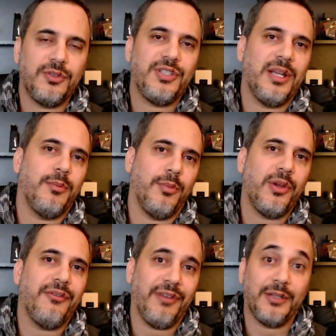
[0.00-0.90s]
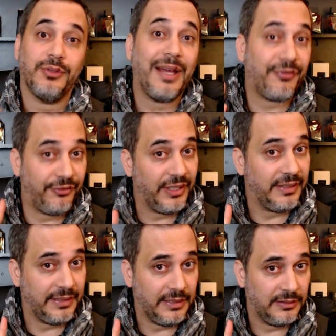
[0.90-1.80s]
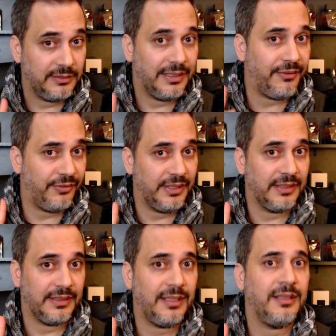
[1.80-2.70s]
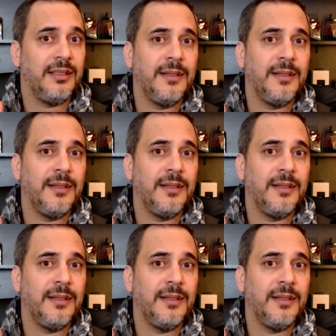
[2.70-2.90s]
eu tinha borrifado na fita, na fita, tá?